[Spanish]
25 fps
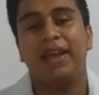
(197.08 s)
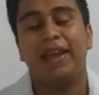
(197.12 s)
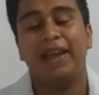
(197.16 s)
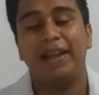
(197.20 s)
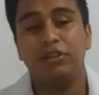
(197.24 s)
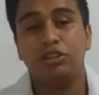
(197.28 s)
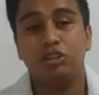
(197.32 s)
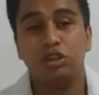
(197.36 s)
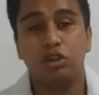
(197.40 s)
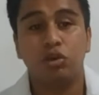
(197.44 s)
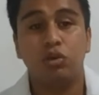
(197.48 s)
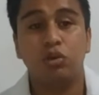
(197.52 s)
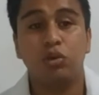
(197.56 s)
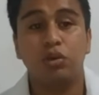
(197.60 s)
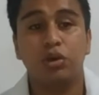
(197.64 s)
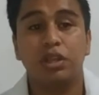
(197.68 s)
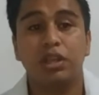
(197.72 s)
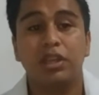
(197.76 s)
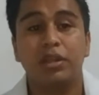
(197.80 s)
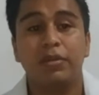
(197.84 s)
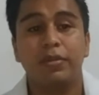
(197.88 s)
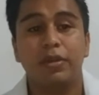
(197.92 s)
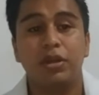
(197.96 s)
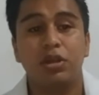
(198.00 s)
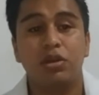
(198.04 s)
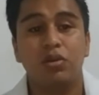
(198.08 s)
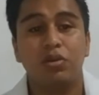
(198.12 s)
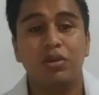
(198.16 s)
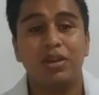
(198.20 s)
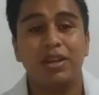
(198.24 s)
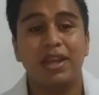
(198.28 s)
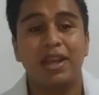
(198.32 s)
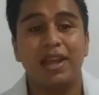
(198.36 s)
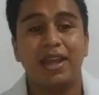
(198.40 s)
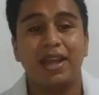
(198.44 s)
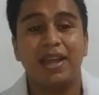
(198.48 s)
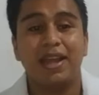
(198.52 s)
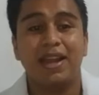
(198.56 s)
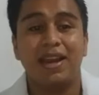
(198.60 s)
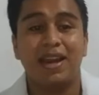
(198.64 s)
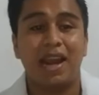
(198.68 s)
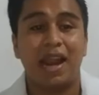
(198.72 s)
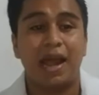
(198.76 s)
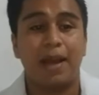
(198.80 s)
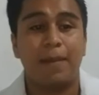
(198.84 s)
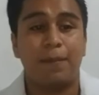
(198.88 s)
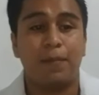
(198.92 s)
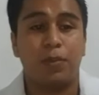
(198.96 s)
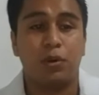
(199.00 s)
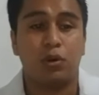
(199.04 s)
El yogur disminuye
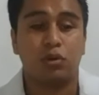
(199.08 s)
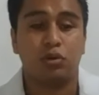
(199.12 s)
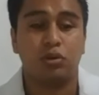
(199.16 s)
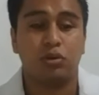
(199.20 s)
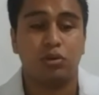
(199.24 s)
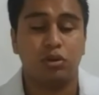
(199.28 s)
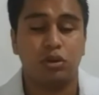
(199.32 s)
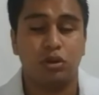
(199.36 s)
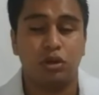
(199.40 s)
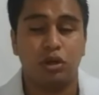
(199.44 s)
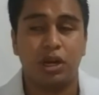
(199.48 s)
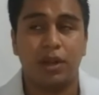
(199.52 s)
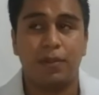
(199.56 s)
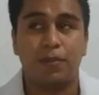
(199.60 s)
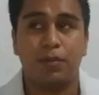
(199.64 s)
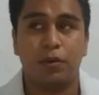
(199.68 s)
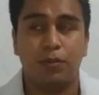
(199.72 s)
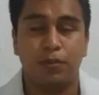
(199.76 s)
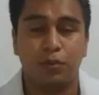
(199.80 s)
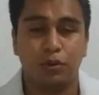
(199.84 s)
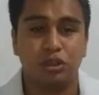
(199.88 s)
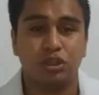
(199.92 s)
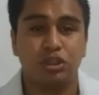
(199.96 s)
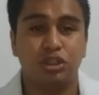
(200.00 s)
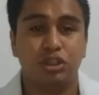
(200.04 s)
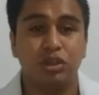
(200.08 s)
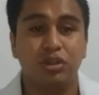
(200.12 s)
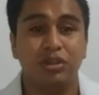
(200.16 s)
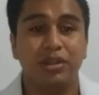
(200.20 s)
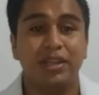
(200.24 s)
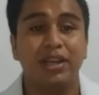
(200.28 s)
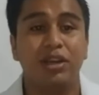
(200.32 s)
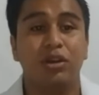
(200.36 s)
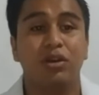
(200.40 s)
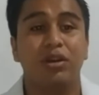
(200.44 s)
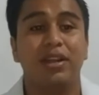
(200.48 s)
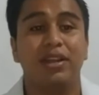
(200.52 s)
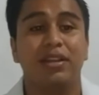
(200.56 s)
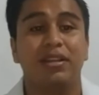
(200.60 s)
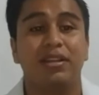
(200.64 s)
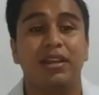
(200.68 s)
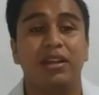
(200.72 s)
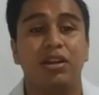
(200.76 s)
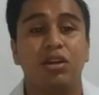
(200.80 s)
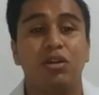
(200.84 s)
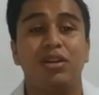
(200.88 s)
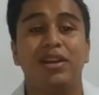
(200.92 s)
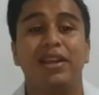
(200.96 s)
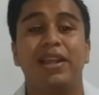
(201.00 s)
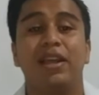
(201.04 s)
la, proporción de
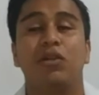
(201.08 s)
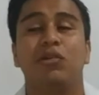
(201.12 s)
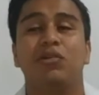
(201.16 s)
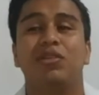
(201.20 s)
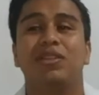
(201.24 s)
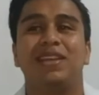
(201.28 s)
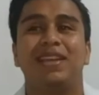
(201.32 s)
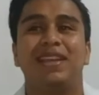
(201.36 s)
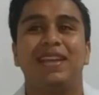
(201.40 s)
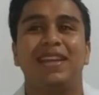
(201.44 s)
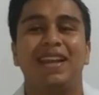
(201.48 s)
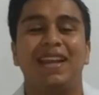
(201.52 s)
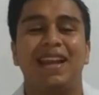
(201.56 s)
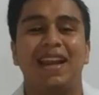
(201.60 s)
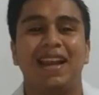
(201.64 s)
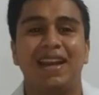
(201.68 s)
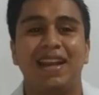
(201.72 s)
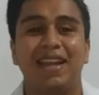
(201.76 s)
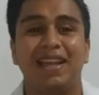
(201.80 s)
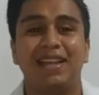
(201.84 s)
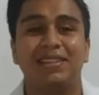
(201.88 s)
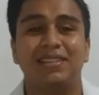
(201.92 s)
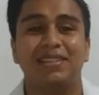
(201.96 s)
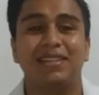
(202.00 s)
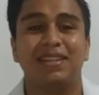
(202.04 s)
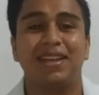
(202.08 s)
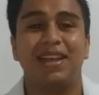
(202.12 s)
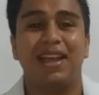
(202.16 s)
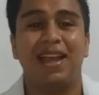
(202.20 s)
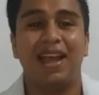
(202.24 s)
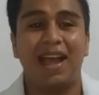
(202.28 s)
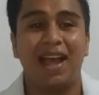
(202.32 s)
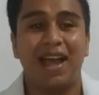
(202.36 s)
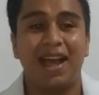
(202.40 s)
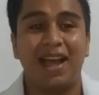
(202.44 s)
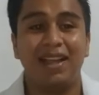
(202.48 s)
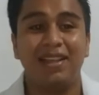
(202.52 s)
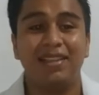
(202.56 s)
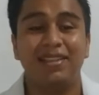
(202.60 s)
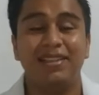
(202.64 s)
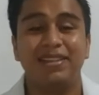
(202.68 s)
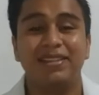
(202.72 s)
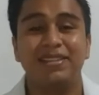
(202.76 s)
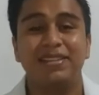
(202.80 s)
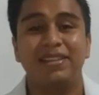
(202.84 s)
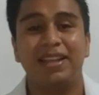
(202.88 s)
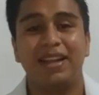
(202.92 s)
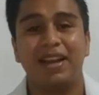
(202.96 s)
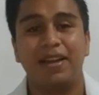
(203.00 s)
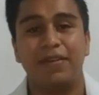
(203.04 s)
colesterol que contiene la leche
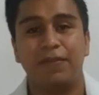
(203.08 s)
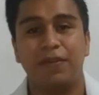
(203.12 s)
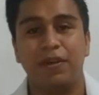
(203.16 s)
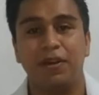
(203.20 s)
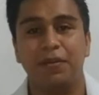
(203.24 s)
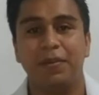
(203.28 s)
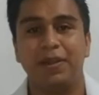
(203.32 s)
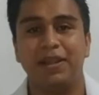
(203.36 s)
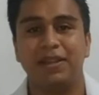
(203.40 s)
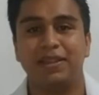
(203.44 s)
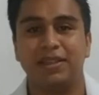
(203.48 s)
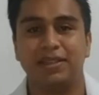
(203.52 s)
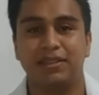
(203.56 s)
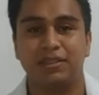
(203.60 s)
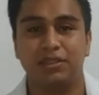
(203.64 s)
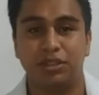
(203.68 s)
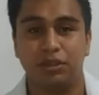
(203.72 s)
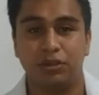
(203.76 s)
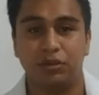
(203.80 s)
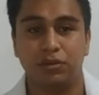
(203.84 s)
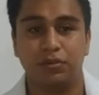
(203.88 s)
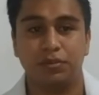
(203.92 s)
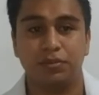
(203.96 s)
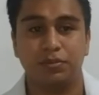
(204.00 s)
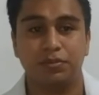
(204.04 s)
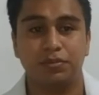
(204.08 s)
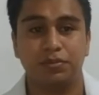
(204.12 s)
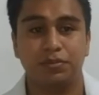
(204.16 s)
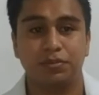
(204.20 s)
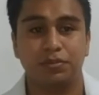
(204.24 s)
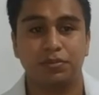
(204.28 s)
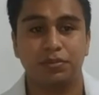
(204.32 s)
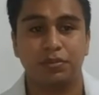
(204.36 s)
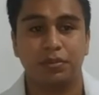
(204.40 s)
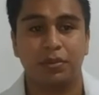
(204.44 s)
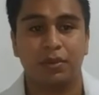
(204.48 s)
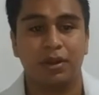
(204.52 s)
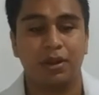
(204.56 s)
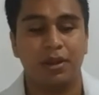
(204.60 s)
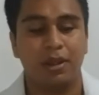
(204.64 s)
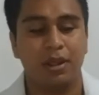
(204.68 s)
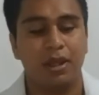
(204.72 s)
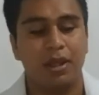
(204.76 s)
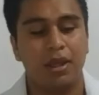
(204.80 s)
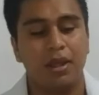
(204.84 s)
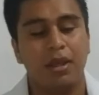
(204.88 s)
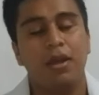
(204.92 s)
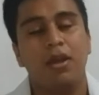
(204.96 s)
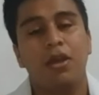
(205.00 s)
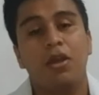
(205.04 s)
antes de la fermentación.
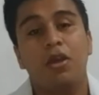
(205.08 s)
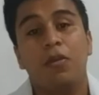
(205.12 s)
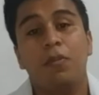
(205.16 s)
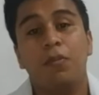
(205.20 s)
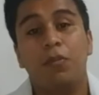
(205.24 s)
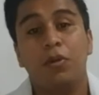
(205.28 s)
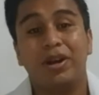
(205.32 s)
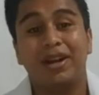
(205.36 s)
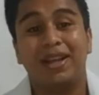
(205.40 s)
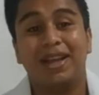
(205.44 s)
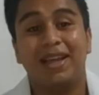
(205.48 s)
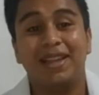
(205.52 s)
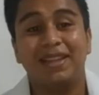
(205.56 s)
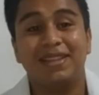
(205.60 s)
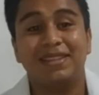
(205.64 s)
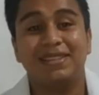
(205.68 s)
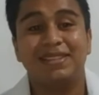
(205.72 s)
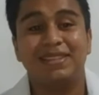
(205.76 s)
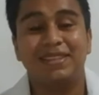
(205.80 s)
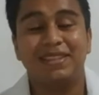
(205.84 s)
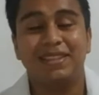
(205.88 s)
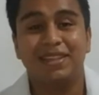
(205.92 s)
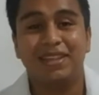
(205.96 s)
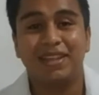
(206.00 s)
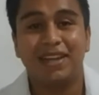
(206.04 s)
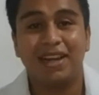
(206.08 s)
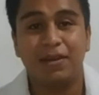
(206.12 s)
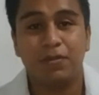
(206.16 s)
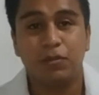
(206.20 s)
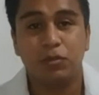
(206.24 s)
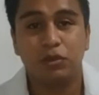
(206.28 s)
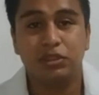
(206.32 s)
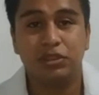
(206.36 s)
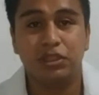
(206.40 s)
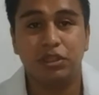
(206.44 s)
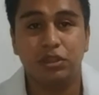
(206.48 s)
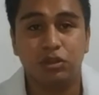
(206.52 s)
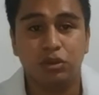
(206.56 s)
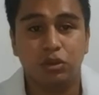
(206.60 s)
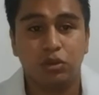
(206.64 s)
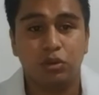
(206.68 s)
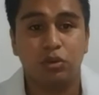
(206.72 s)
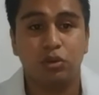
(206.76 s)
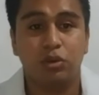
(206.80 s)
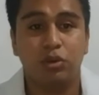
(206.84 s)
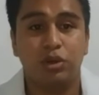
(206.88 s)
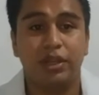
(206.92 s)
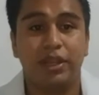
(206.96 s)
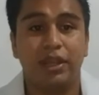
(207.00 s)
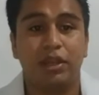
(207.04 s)
Por cada 100 gramos de
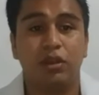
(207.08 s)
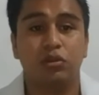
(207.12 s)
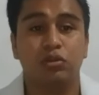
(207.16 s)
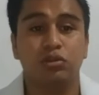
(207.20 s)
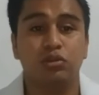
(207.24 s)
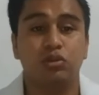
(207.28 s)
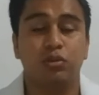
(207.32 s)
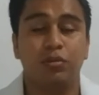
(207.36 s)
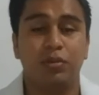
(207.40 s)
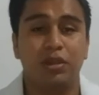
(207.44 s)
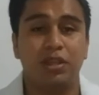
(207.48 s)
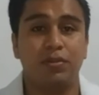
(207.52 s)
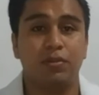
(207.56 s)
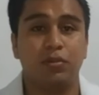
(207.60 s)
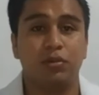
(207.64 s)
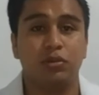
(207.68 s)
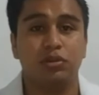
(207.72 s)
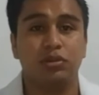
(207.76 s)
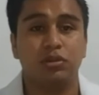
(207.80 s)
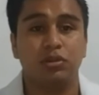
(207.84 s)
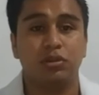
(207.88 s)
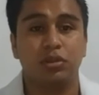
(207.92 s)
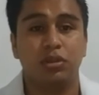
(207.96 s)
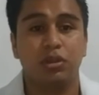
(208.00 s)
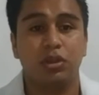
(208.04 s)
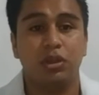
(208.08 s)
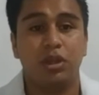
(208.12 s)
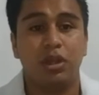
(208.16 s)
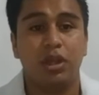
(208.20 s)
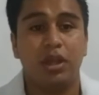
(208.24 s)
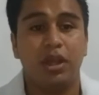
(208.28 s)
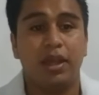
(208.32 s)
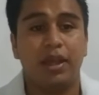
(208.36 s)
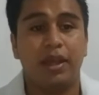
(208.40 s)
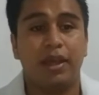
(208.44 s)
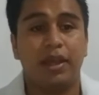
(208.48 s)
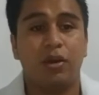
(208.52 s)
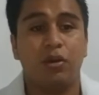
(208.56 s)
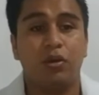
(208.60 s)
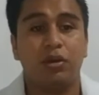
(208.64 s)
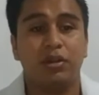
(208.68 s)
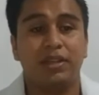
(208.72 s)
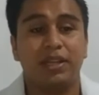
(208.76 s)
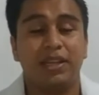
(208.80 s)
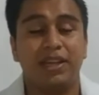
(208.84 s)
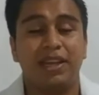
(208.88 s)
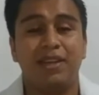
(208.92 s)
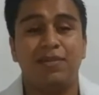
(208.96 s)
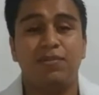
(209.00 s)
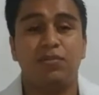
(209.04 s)
yogur que consumimos,
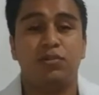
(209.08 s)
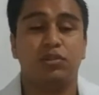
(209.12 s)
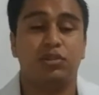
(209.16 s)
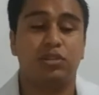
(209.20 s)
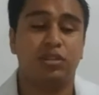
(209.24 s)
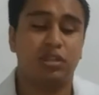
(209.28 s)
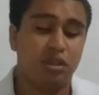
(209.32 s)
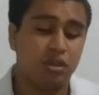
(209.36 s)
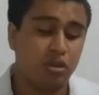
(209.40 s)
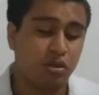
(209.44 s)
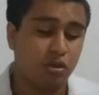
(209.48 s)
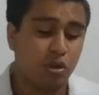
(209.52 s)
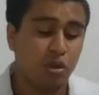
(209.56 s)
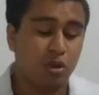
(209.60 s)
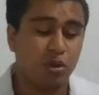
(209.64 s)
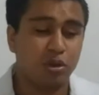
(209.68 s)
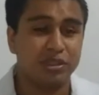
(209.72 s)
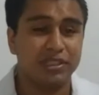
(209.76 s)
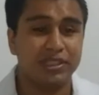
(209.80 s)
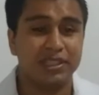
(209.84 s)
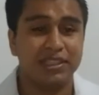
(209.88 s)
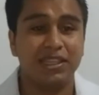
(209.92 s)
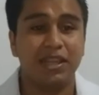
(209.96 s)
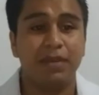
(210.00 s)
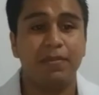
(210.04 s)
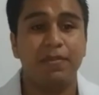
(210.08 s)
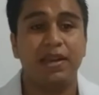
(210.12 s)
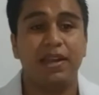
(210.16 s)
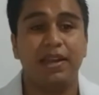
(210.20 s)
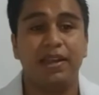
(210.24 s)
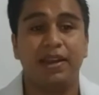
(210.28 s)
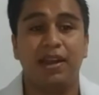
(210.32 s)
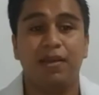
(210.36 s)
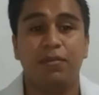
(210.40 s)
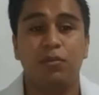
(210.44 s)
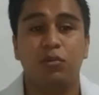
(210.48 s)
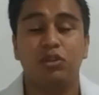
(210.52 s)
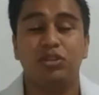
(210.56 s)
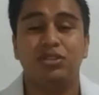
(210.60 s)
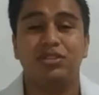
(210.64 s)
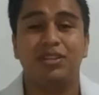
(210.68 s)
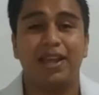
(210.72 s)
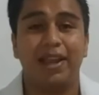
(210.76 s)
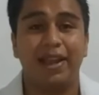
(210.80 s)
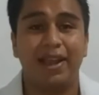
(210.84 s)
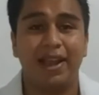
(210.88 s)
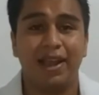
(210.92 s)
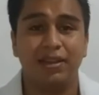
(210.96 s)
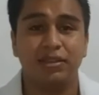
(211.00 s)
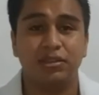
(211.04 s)
obtenemos 180 miligramos
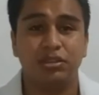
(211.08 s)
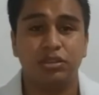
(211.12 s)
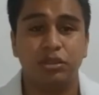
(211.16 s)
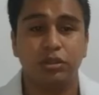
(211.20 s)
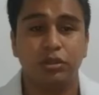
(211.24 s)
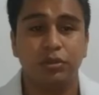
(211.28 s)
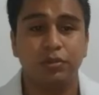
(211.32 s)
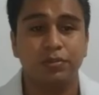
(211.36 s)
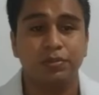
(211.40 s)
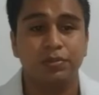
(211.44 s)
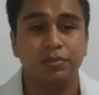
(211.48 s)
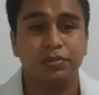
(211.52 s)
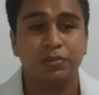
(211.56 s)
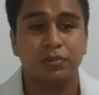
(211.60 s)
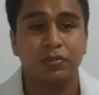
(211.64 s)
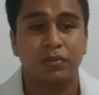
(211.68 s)
de calcio,